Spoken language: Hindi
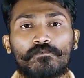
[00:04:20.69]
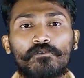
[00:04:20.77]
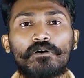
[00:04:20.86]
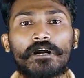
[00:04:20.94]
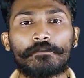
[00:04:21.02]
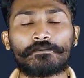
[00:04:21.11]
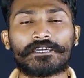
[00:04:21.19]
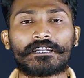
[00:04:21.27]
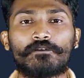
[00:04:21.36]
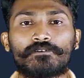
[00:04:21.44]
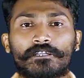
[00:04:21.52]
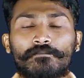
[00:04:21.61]
वो आपके
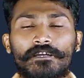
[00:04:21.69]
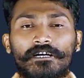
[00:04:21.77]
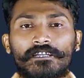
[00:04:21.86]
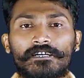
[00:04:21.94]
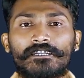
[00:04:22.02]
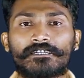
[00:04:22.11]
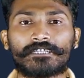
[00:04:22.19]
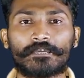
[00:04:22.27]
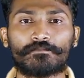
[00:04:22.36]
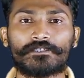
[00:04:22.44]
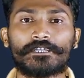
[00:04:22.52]
राउटर में अलग अलग टाइप